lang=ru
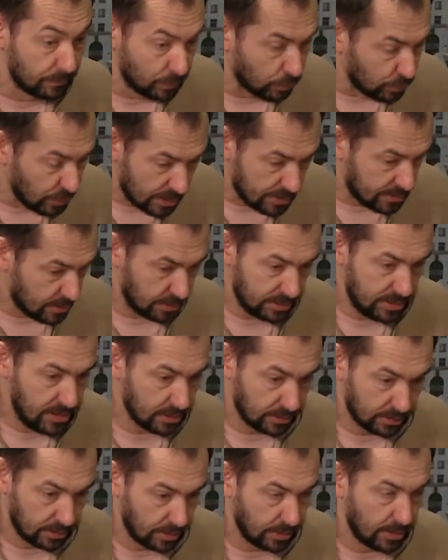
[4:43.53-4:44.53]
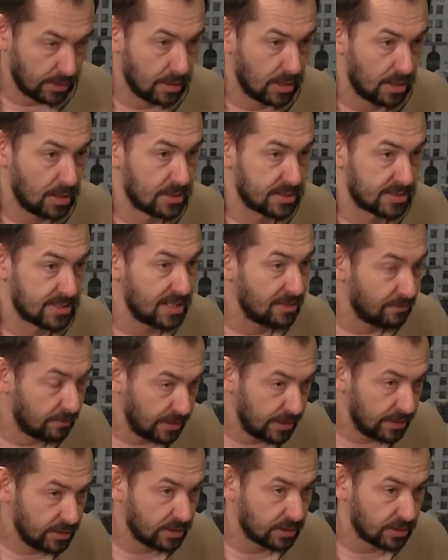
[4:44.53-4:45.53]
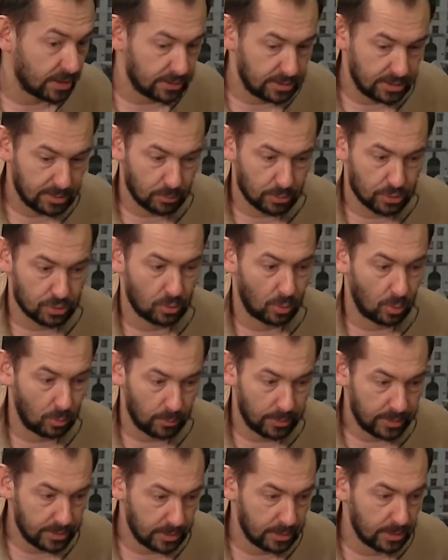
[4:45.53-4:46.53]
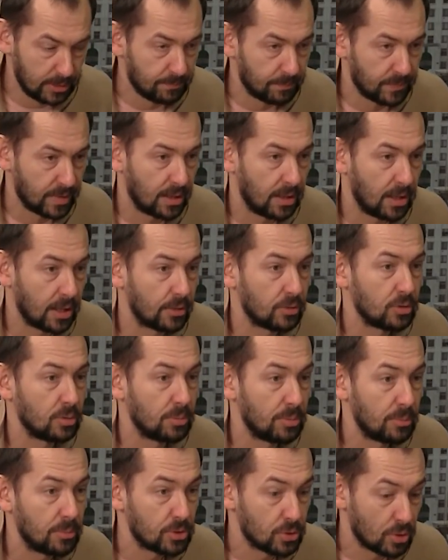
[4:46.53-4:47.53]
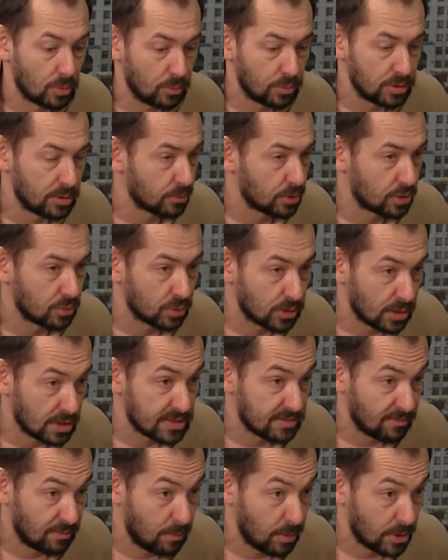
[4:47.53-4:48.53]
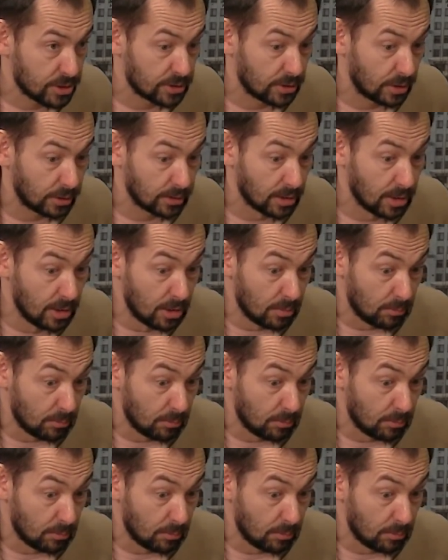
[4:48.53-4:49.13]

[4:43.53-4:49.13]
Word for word: У нас нет э, заявлений на тему, что мы э, огнем и мечом будем что-то освобождать.